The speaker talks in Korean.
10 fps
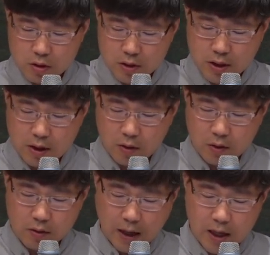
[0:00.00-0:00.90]
이
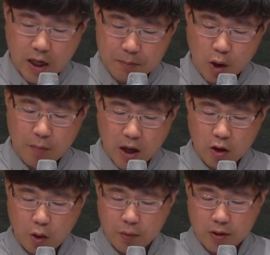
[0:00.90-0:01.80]
어떤 나라가
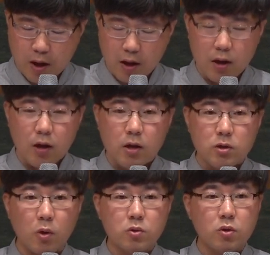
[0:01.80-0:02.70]
멸망한 것보다
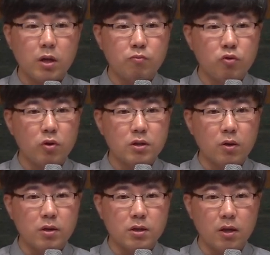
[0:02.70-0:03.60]
성전이 무너진
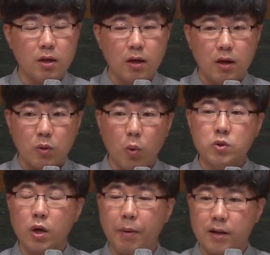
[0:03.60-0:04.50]
것이
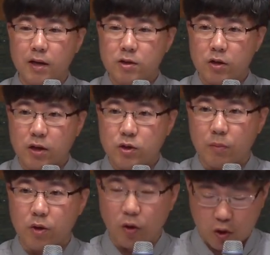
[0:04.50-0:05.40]
도저히 받아들일 수
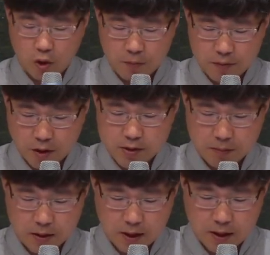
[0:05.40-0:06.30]
없는
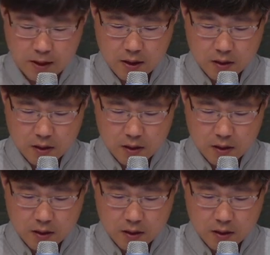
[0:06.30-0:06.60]
어려움이었습니다.